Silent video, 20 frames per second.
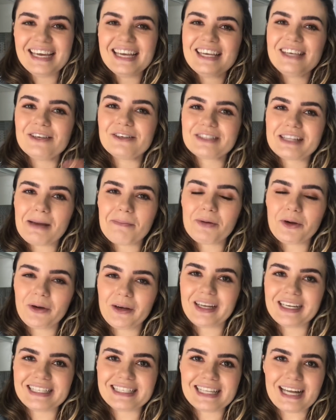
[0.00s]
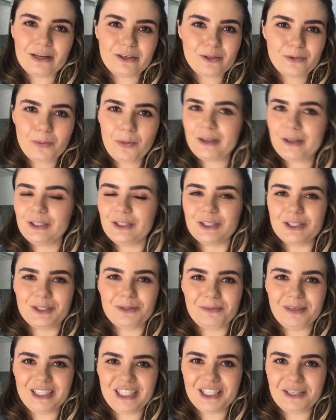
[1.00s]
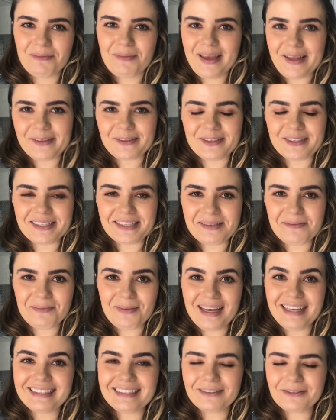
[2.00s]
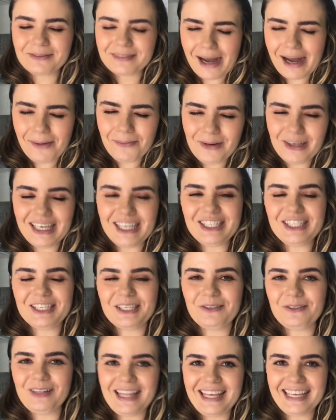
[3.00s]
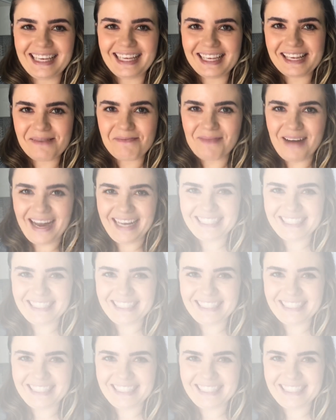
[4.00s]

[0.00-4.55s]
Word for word: e usar para organizar os potes de mantimentos também. Então dá uma olhadinha no link aqui embaixo.